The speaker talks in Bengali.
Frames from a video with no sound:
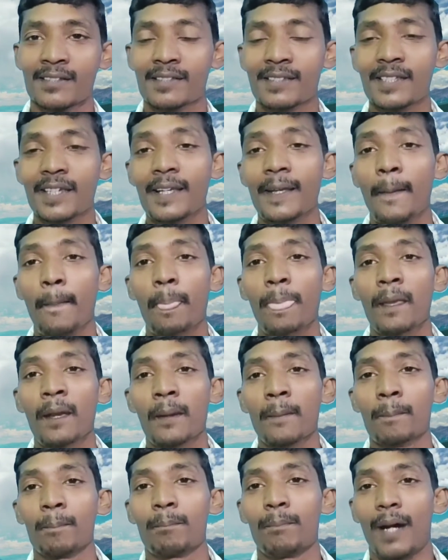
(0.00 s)
যে
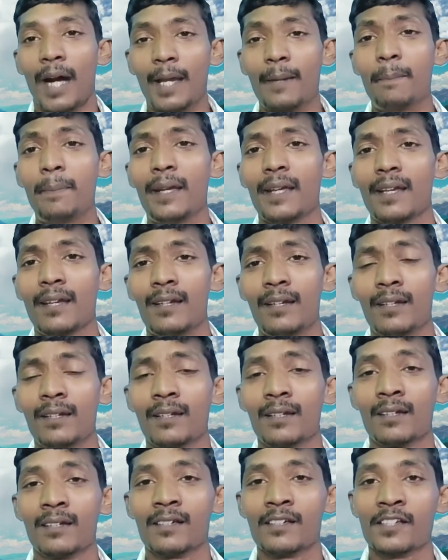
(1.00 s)
বাইবেল
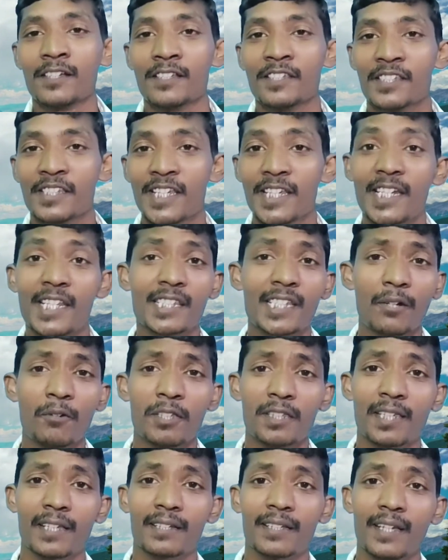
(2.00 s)
ছিঁড়ে
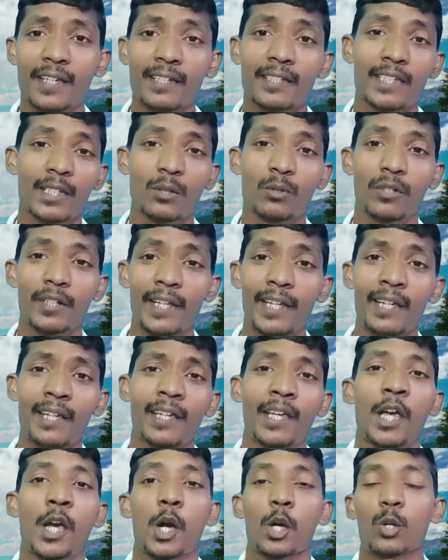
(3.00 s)
যাওয়া থেকে কি করে
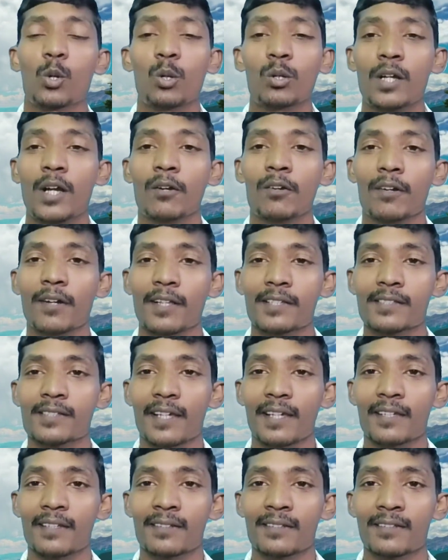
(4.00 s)
রক্ষা করা
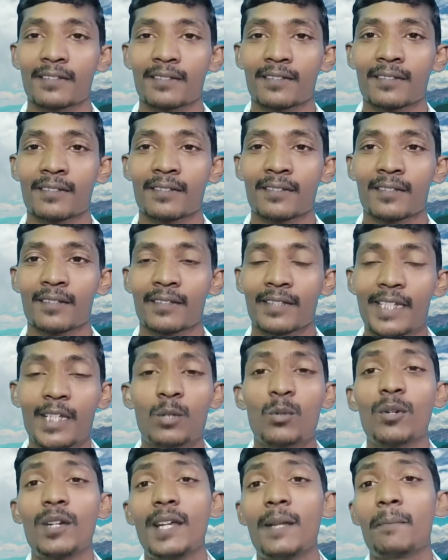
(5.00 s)
যায় কি
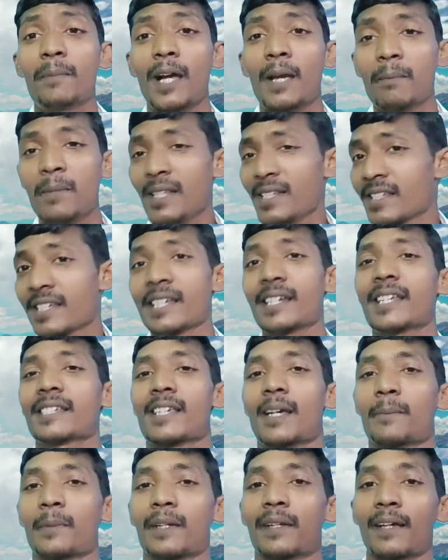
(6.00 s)
করলে বাইবেল ছিঁড়ে
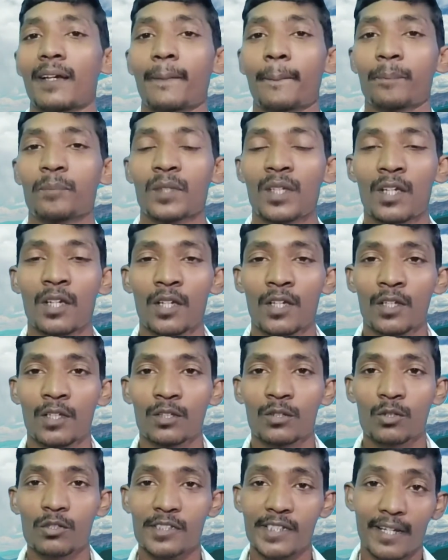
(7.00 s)
যাবে না
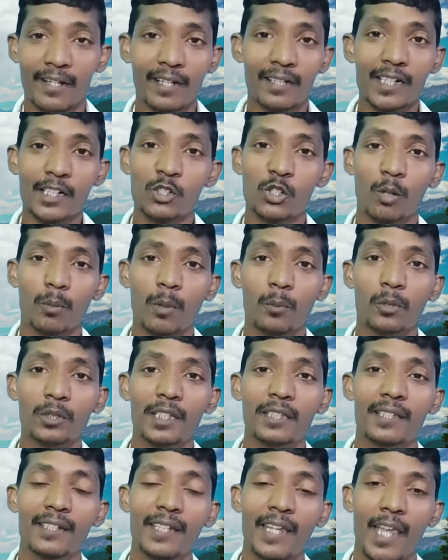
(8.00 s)
তো সেখানকার
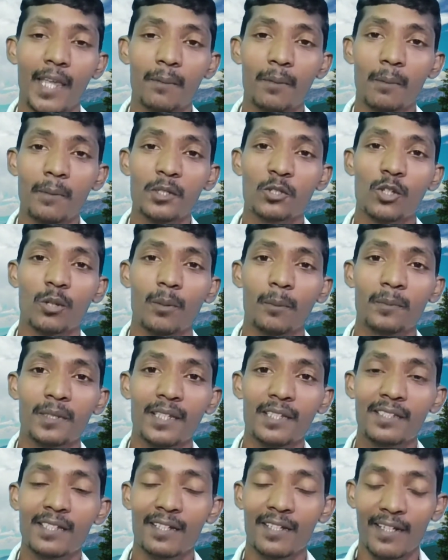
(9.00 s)
সভাপতি তিনি এইভাবে জবাব
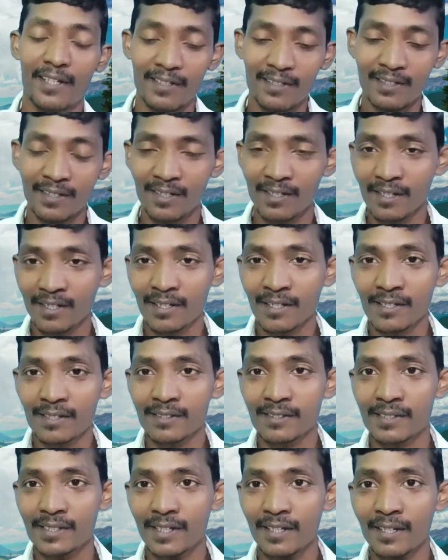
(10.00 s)
দিয়েছিলেন
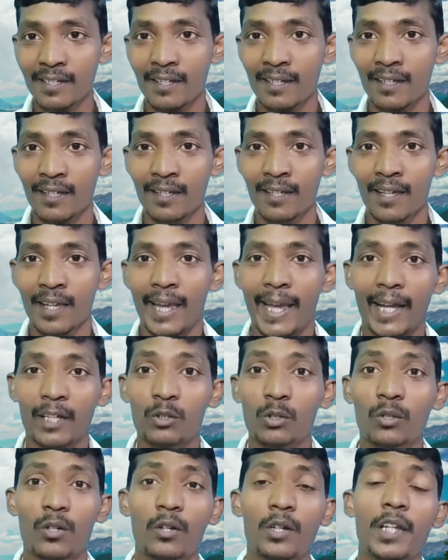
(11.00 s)
যে এক
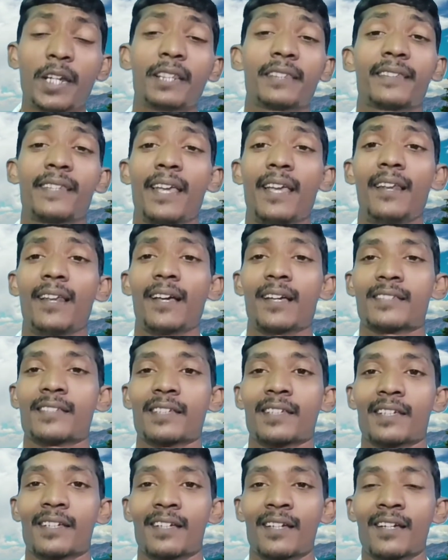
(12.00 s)
ধরনের তেল আছে